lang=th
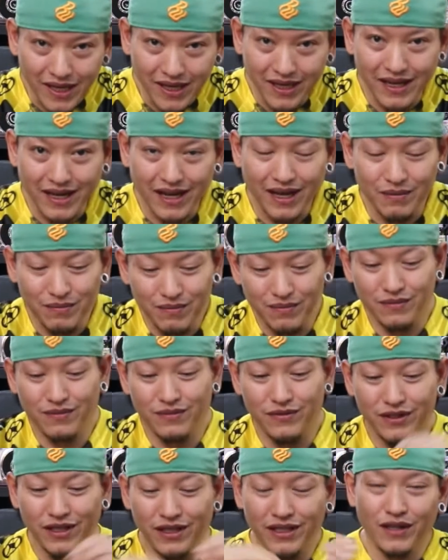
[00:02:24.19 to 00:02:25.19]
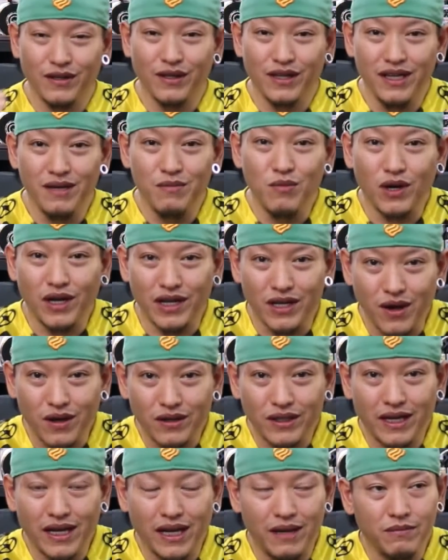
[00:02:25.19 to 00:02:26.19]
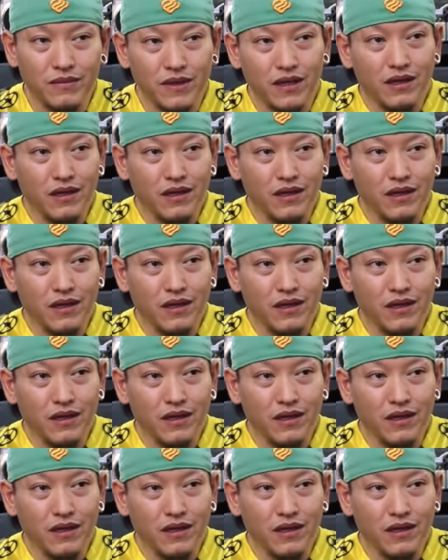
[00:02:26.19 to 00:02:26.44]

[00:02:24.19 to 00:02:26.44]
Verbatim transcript: ตี้นะครับซึ่งนั่นก็คือหมวกกันน็อกนะครับ